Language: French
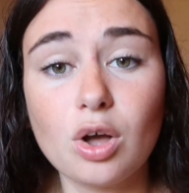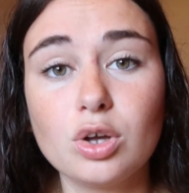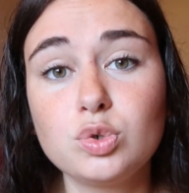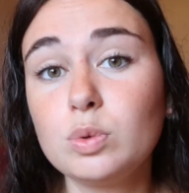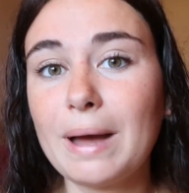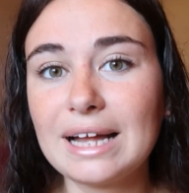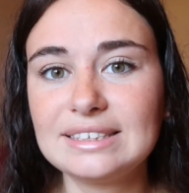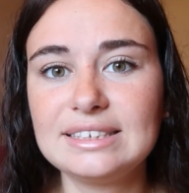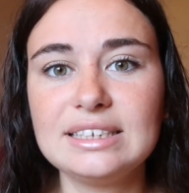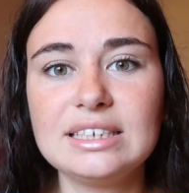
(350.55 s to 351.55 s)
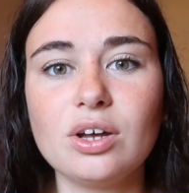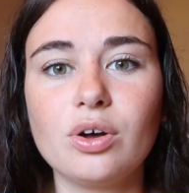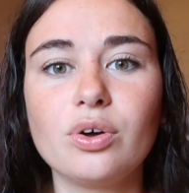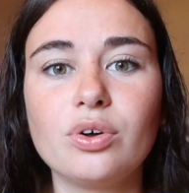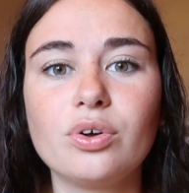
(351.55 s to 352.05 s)
Euh, je suis partie 8
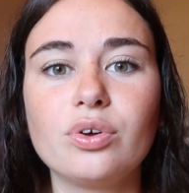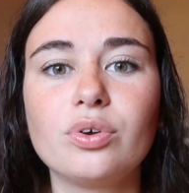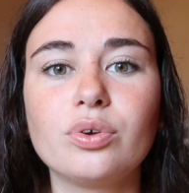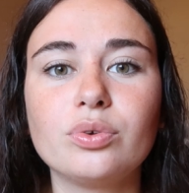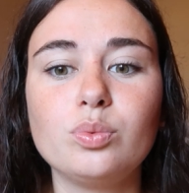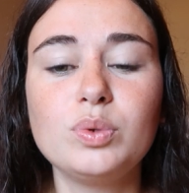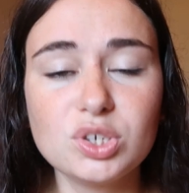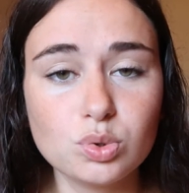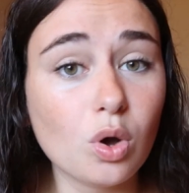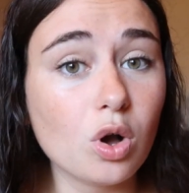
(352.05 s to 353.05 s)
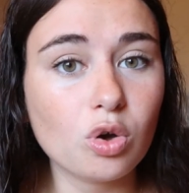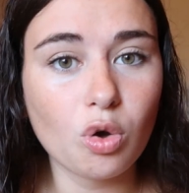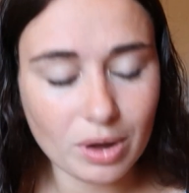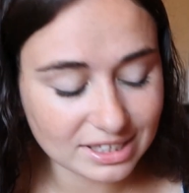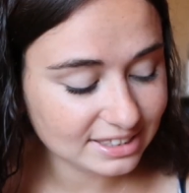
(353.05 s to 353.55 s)
euh, jours en
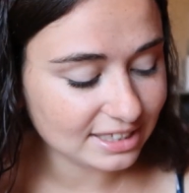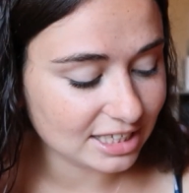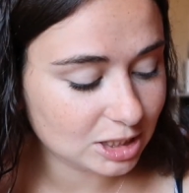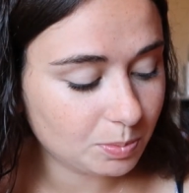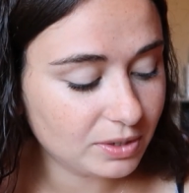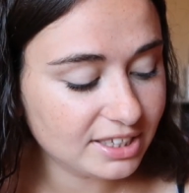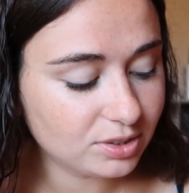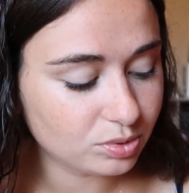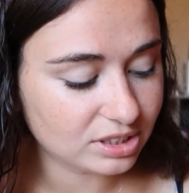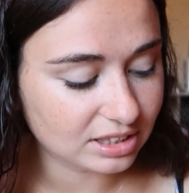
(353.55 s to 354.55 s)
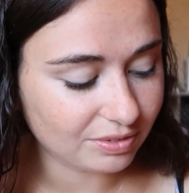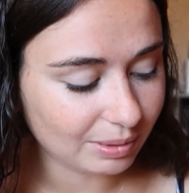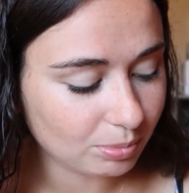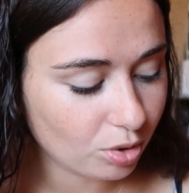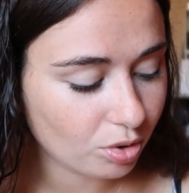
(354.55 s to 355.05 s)
Croatie à Split où c'était
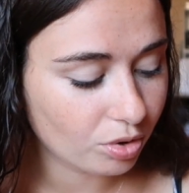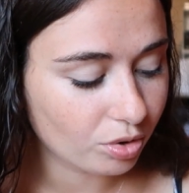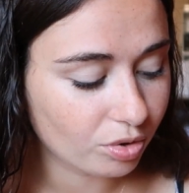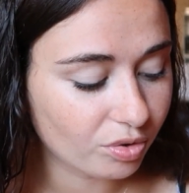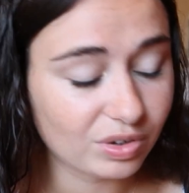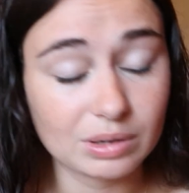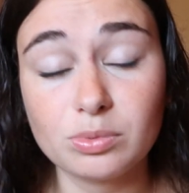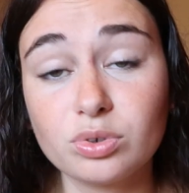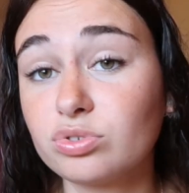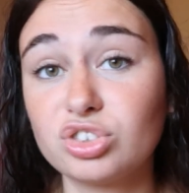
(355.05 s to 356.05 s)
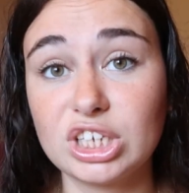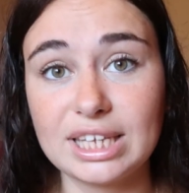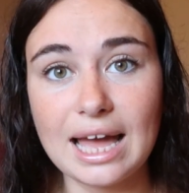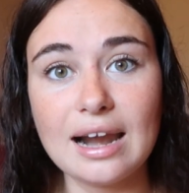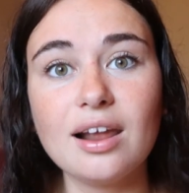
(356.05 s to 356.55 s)
vraiment, vraiment
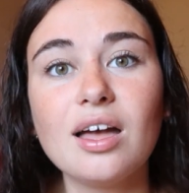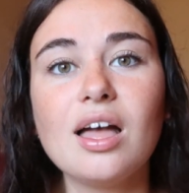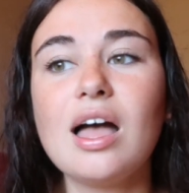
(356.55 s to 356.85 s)
génial.